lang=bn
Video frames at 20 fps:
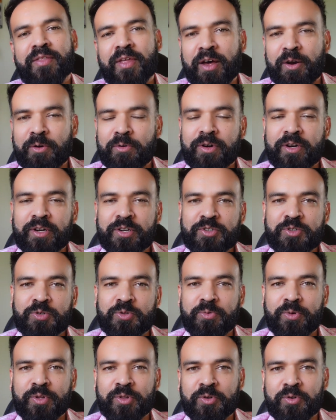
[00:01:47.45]
ধারণাটা
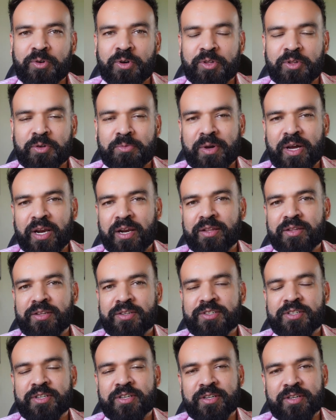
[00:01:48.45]
শুধুমাত্র হয়তো
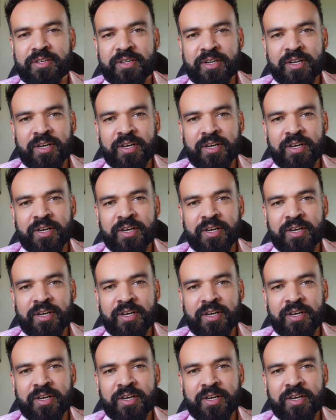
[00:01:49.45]
বাংলাদেশের